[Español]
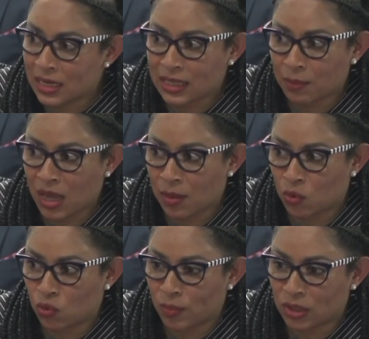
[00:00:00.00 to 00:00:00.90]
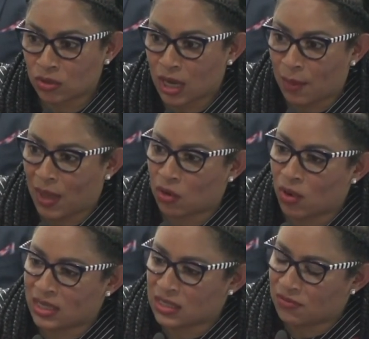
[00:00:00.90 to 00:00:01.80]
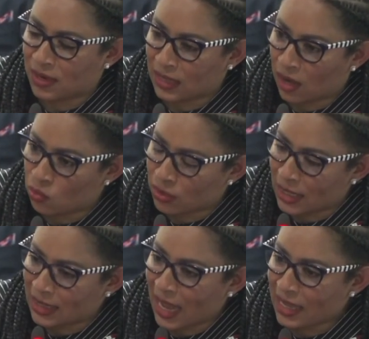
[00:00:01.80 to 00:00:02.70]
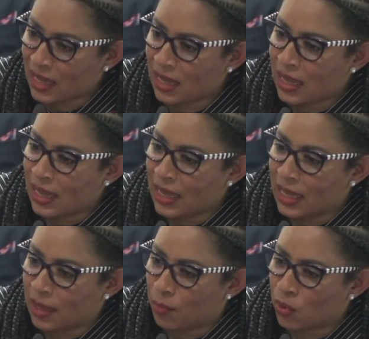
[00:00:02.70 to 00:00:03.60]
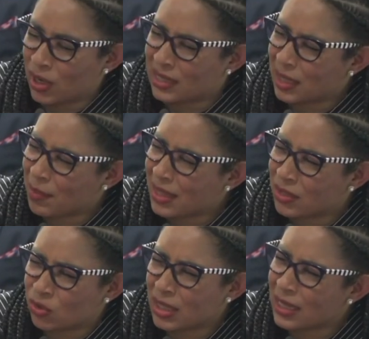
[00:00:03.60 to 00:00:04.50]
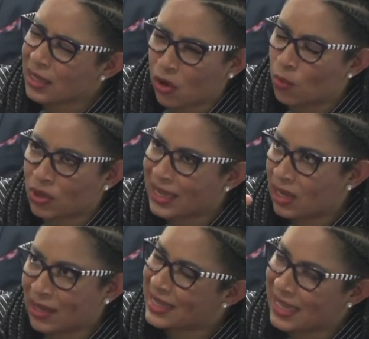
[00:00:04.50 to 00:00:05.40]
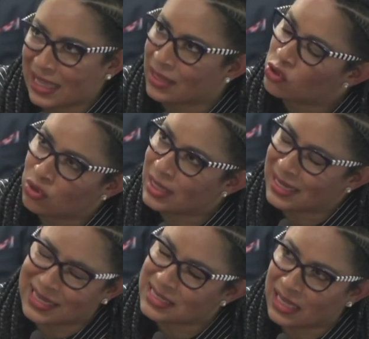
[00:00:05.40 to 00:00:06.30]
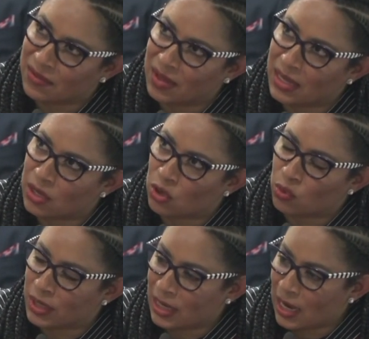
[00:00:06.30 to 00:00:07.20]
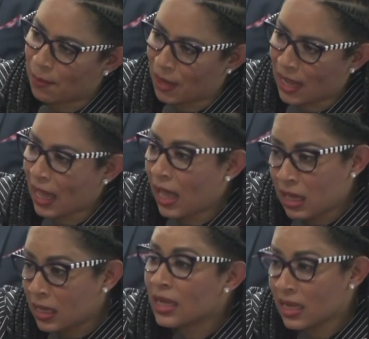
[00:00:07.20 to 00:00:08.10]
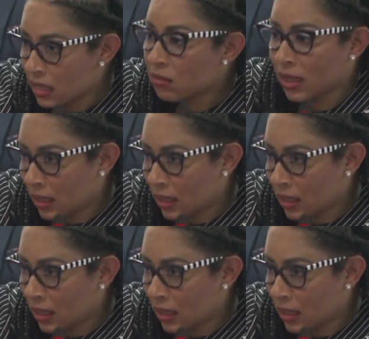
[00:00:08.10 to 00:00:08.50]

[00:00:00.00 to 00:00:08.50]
Y el tema de monumento nada más nos hace falta un detalle eh, por el tema de dónde, qué, dónde, qué se debe incluir en la placa y